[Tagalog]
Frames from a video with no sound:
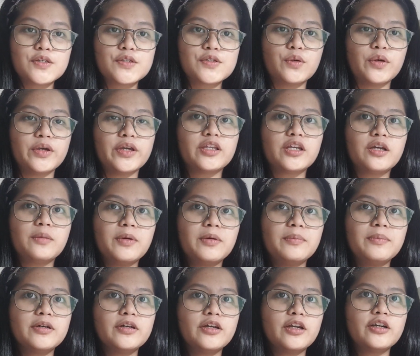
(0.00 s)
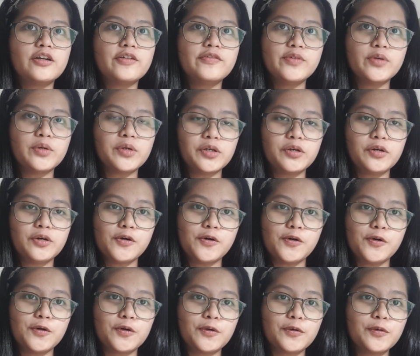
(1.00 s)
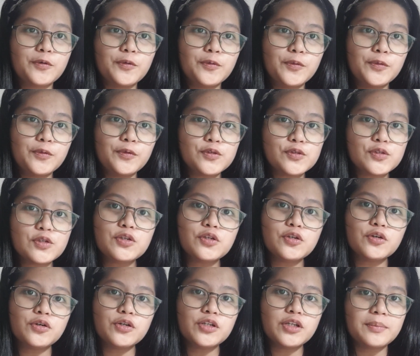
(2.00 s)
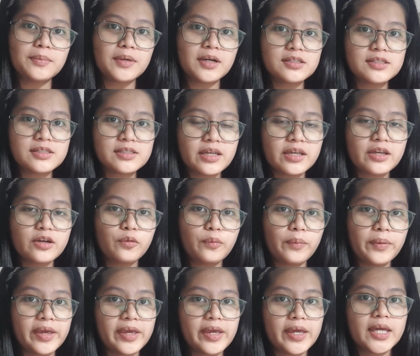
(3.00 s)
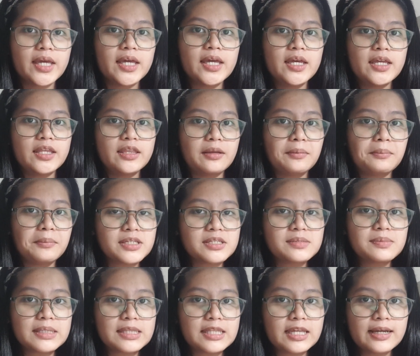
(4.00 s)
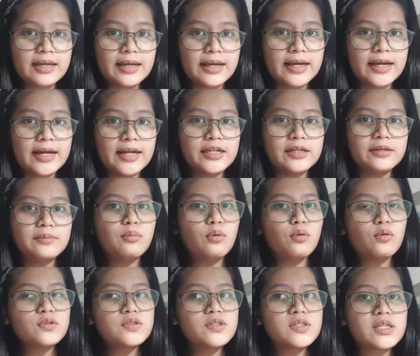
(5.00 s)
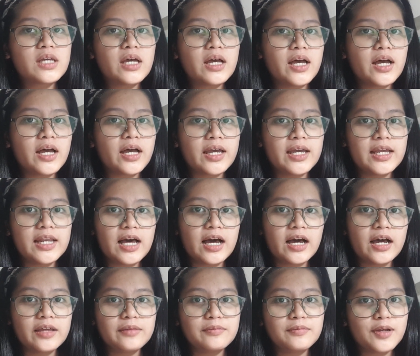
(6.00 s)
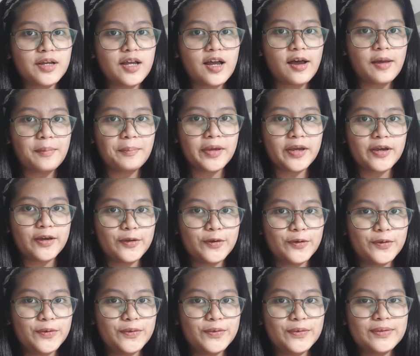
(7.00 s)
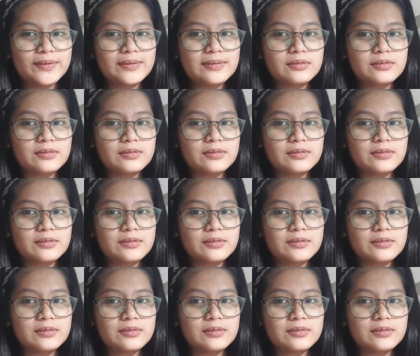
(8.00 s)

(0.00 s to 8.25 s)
So, yan. kapag mag-review kayo, kung gusto nyo na mag-stay awake na mas matagal, bukod sa kailangan magkakape kayo,